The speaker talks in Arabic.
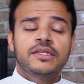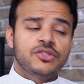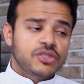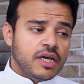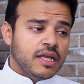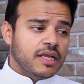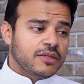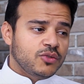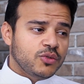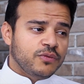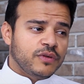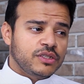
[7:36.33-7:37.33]
شاء الله
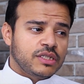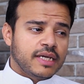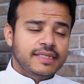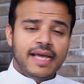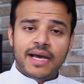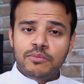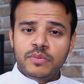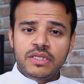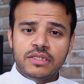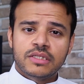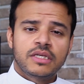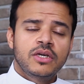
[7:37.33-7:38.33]
نشوف اشياء
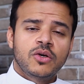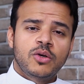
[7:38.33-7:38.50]
تحمس